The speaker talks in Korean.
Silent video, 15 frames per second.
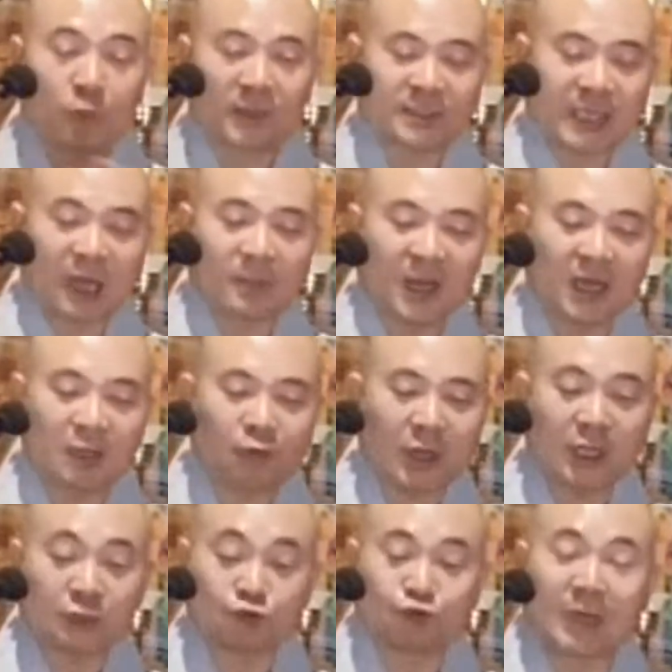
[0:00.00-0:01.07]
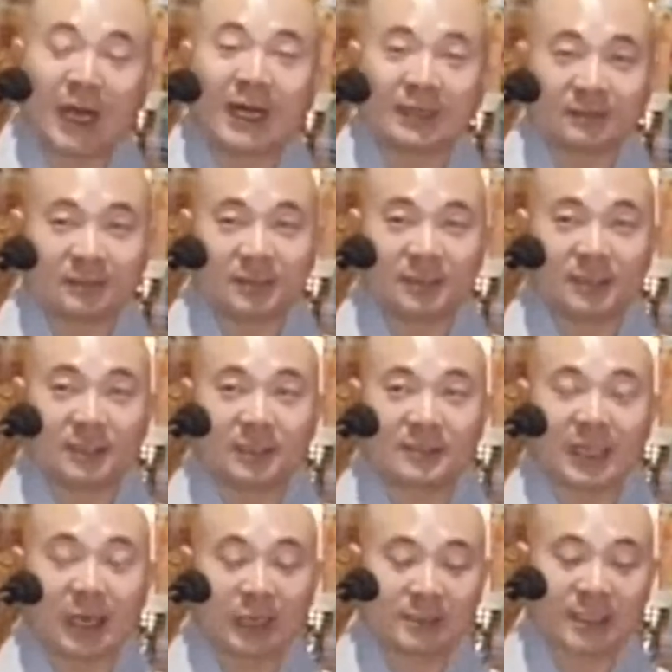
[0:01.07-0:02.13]
사방과 중앙 예,
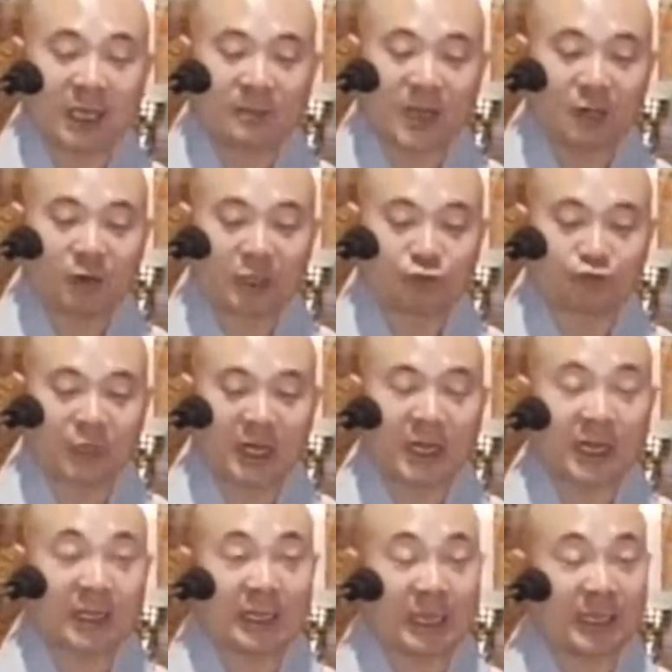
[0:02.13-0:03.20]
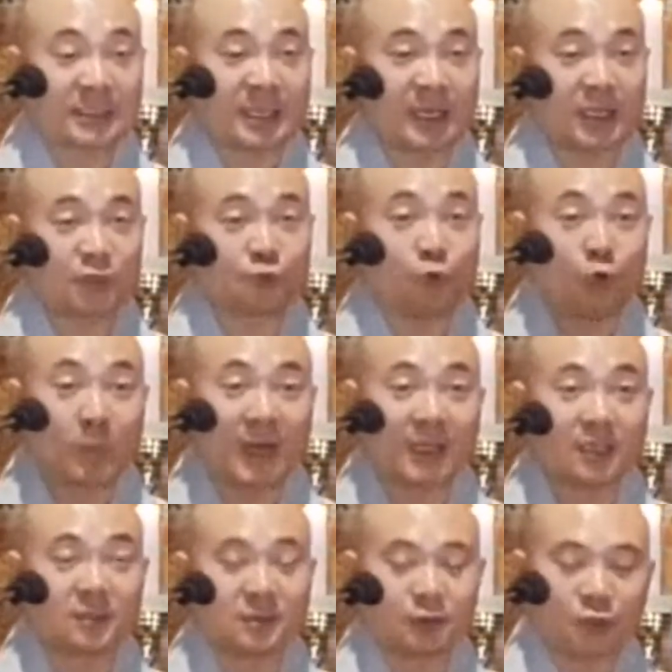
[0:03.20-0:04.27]
사, 방과 중앙까지 해가지고
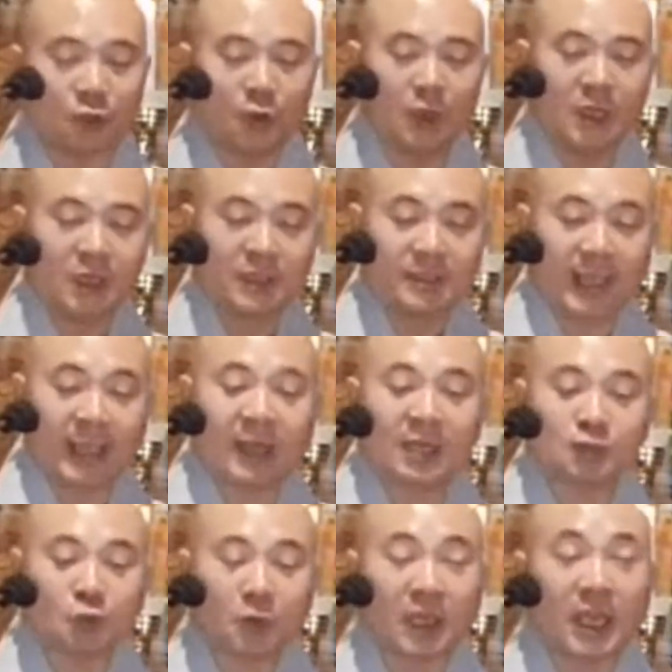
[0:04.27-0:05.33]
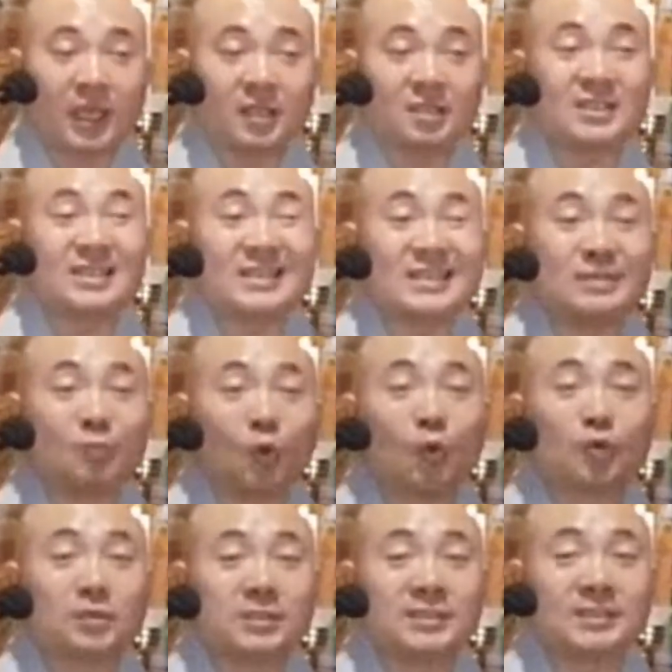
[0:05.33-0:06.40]
오방이거든요 내가 속해 있는 이
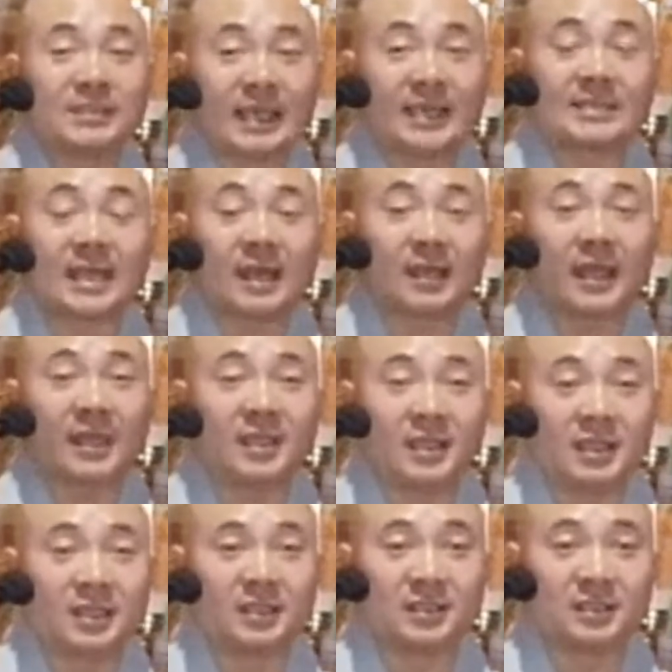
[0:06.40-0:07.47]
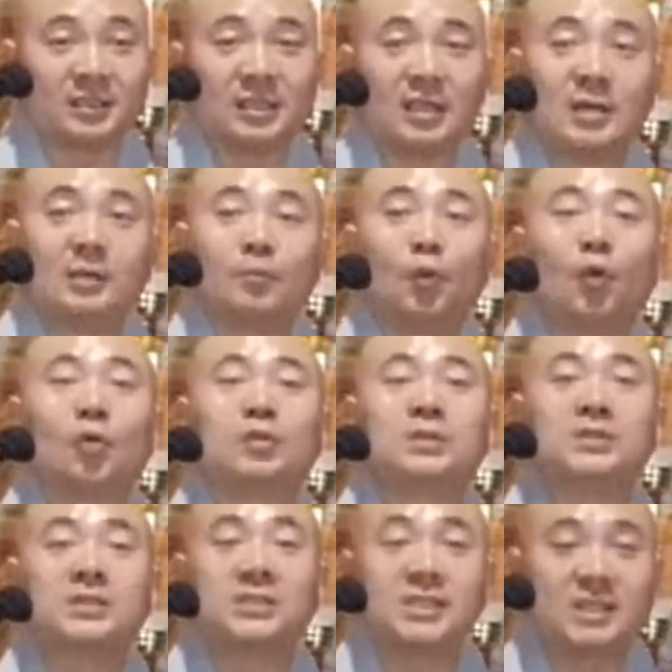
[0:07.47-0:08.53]
모든 세상에 있는
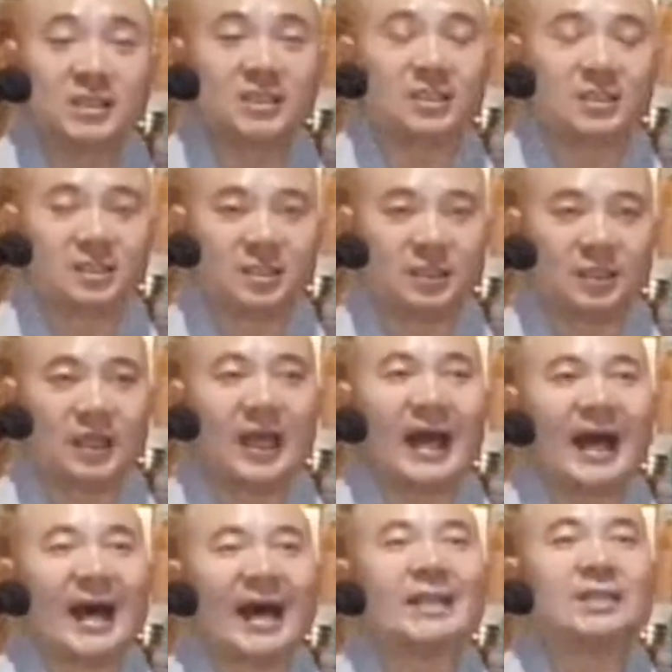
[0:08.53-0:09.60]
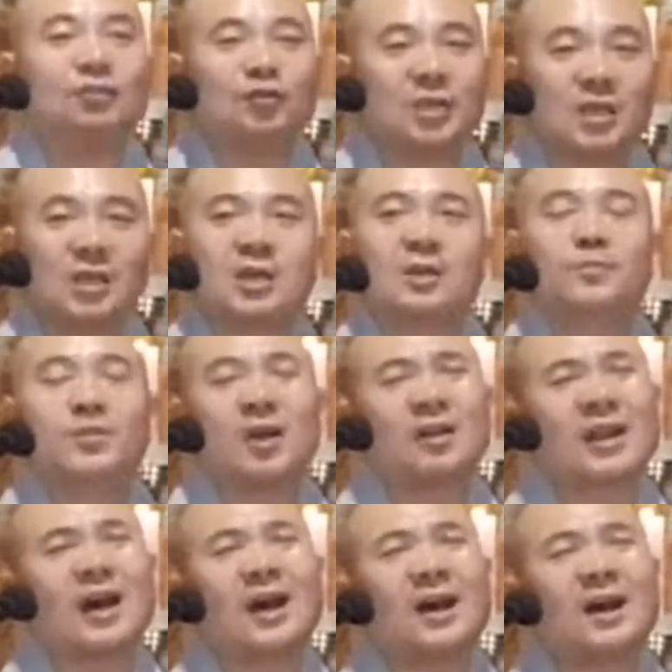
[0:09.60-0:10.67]
모든 신들을 안위,
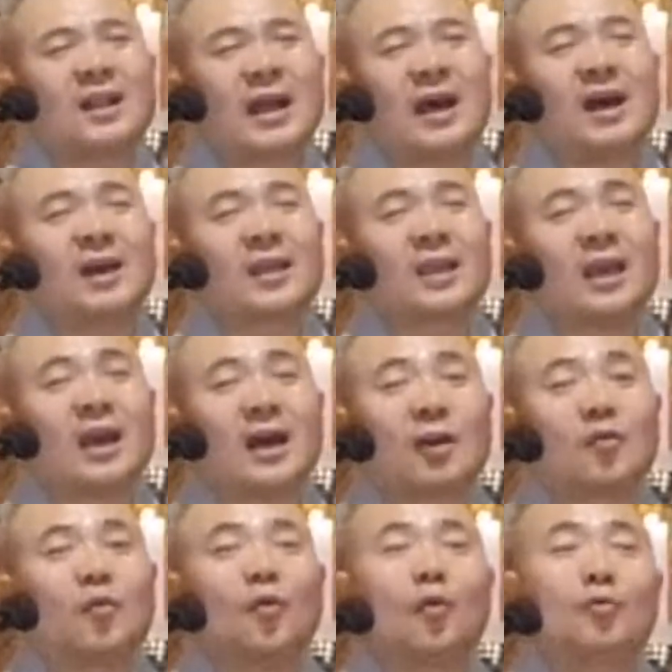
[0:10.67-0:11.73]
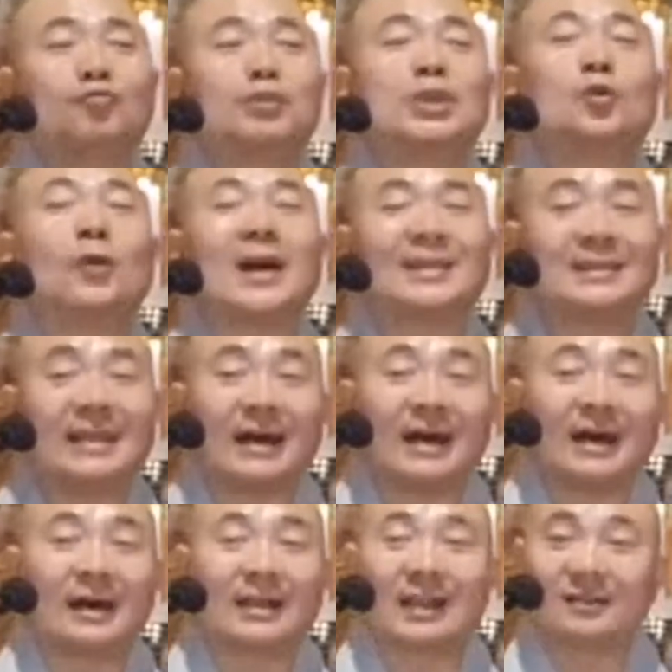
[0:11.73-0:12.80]
편안하게 하고
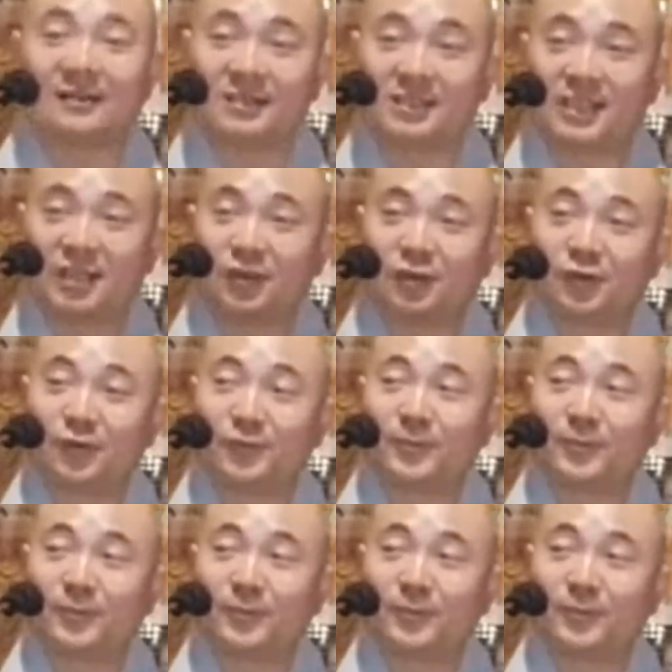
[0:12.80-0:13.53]
위로한다라는 뜻이에요.